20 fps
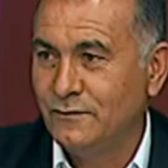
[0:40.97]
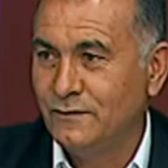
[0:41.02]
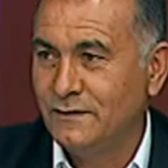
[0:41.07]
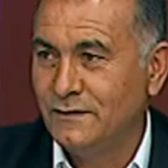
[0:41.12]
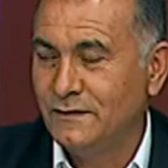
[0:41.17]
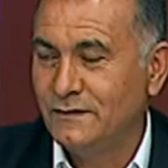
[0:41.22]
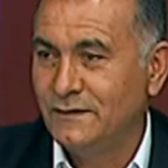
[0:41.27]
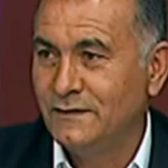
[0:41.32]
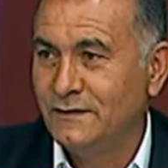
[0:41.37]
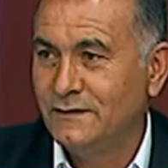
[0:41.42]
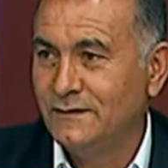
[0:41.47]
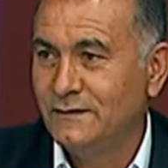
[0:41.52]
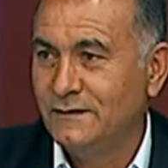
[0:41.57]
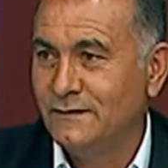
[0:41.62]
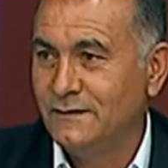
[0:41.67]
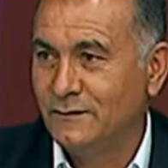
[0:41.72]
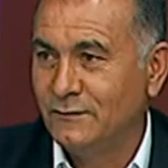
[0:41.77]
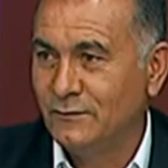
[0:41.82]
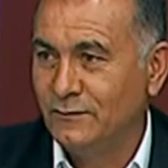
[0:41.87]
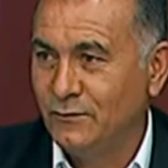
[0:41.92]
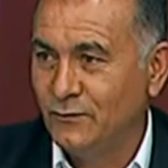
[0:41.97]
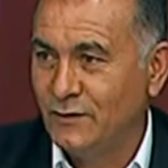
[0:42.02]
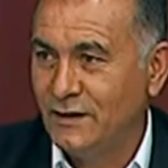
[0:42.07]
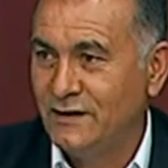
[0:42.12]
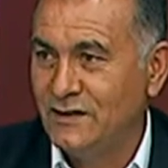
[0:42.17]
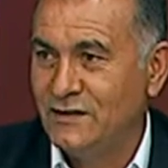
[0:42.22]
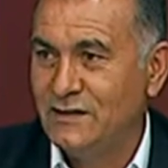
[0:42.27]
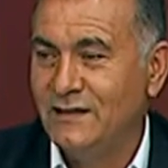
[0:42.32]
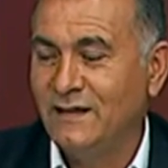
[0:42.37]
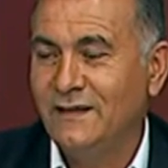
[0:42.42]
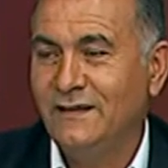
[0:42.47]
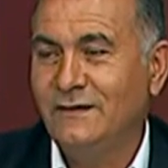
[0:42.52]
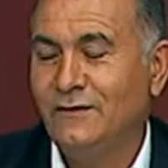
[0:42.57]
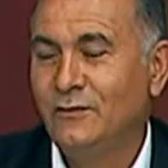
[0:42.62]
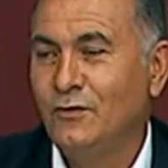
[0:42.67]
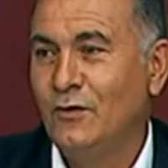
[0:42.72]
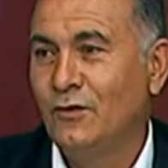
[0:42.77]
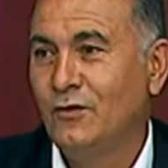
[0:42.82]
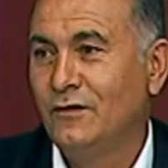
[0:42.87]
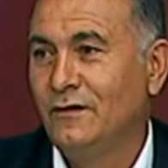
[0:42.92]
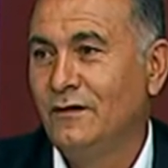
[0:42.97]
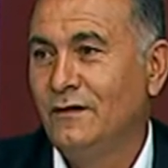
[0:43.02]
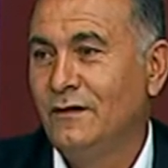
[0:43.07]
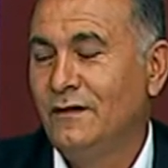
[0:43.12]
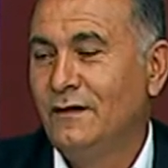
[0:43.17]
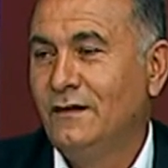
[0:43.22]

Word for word: e, üreticilerin yok.